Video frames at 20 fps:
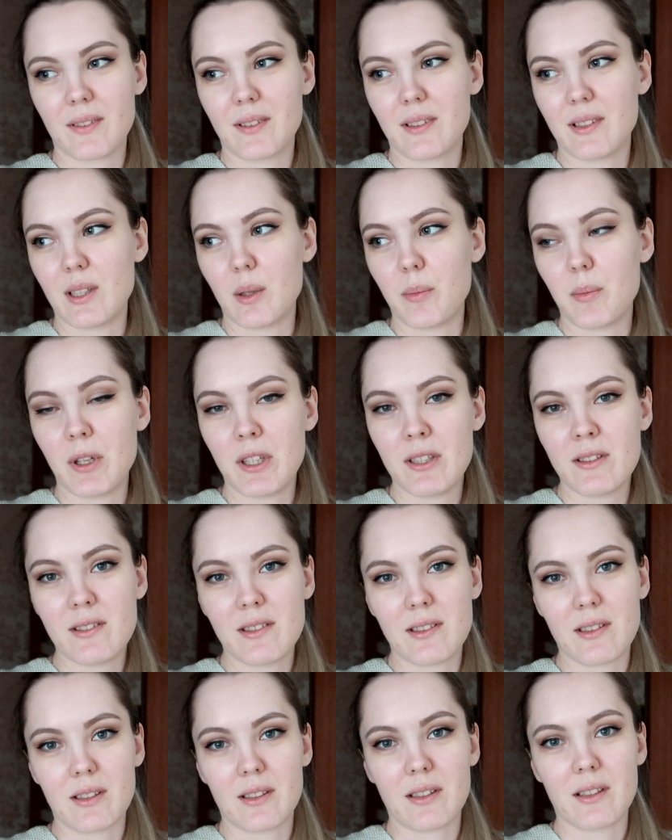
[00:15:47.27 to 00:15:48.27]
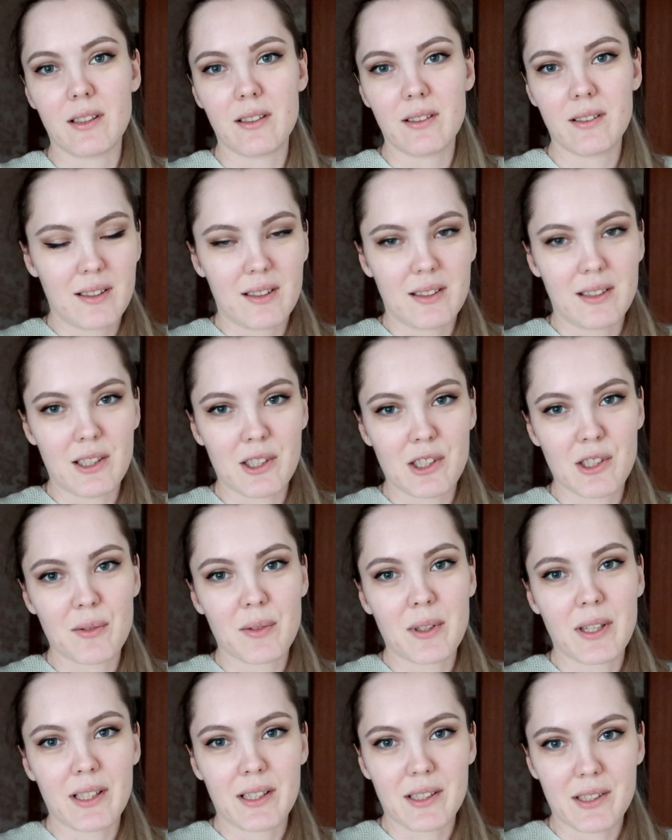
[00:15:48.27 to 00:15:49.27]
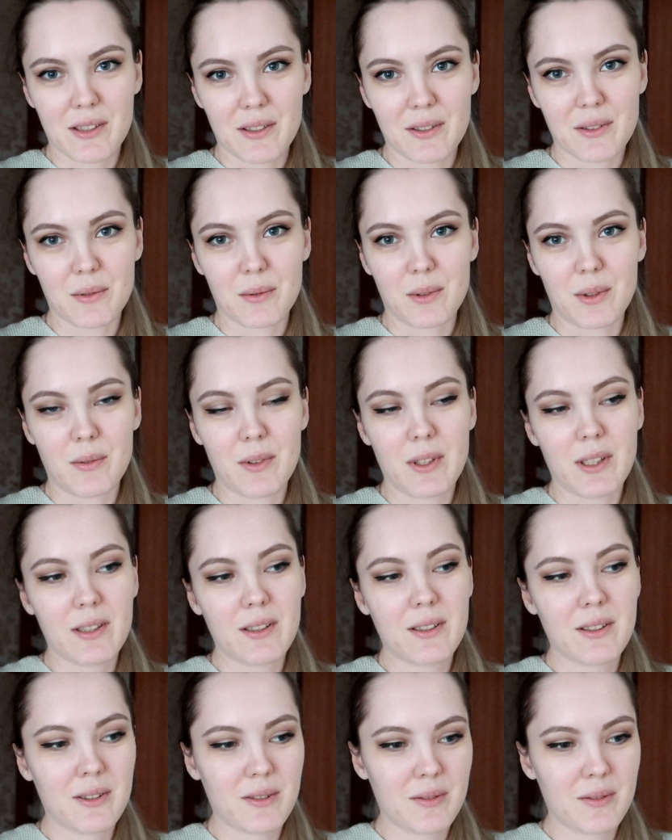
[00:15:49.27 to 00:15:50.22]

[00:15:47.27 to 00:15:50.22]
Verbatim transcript: До пенсии, да, доживаешь свой век,